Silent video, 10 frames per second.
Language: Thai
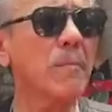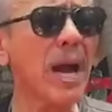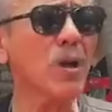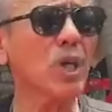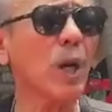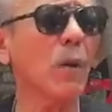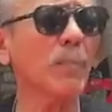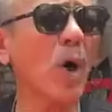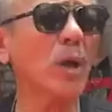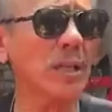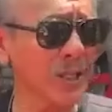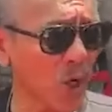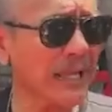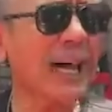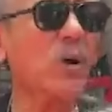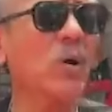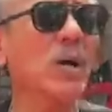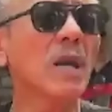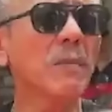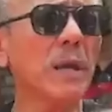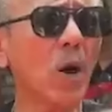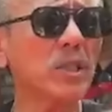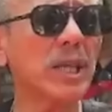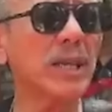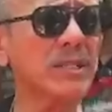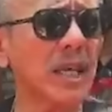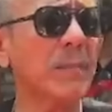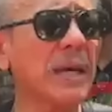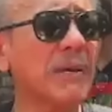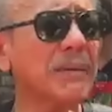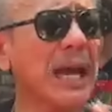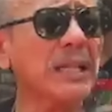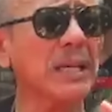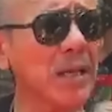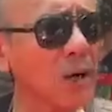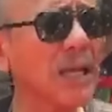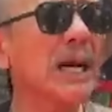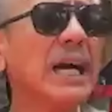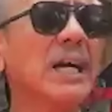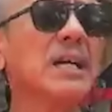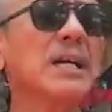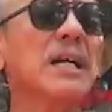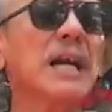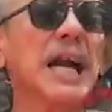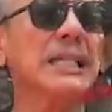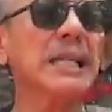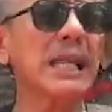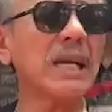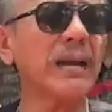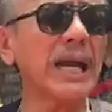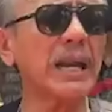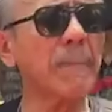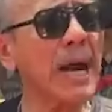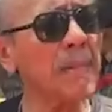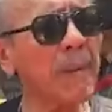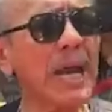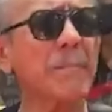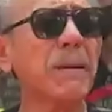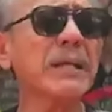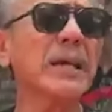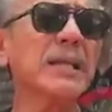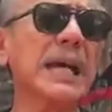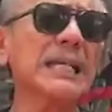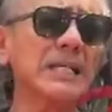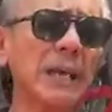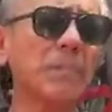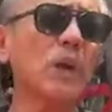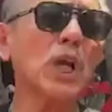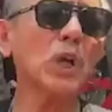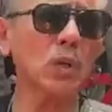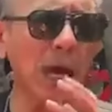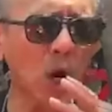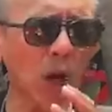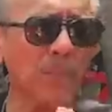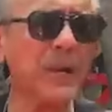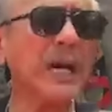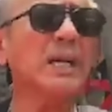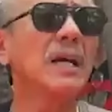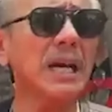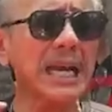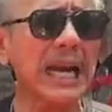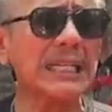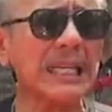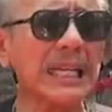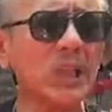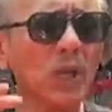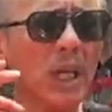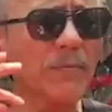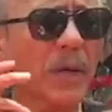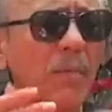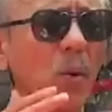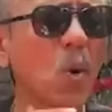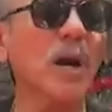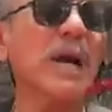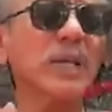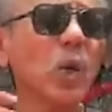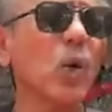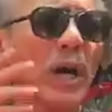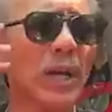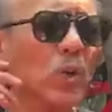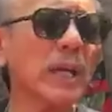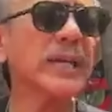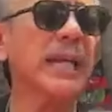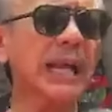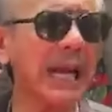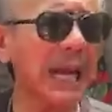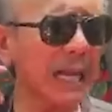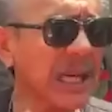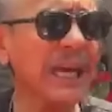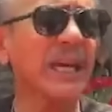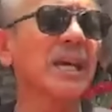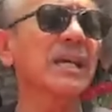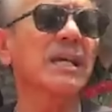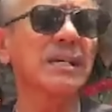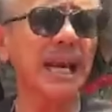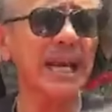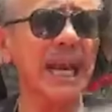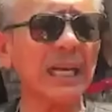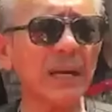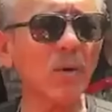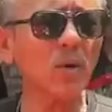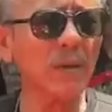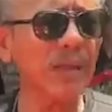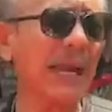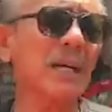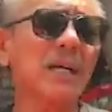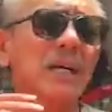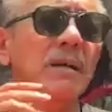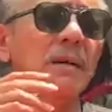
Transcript: นาจมากกว่าจอมพลปถึง 2 เท่า มีม .44 มีอำนาจล้นเหลือการที่ระยะเวลานั้นผ่านไปประเทศไทยยังเต็มไปด้วยคาร์รัปชันและการที่ท่านต้องยืมจมูกไอ้หนูอนุทินในการหายใจ ในการดำรงตำแหน่ง